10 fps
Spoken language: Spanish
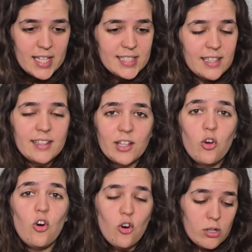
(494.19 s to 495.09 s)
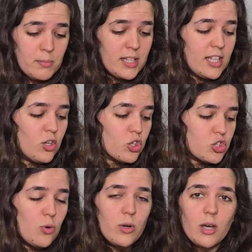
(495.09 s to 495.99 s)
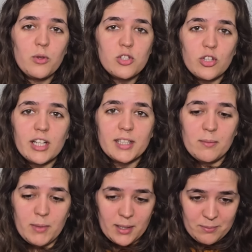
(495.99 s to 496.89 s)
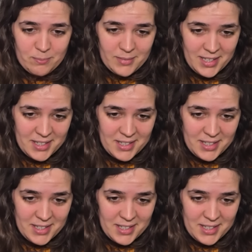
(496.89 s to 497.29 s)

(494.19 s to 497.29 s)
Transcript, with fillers: se enteró Orm y dijo, yo voy a audicionar también.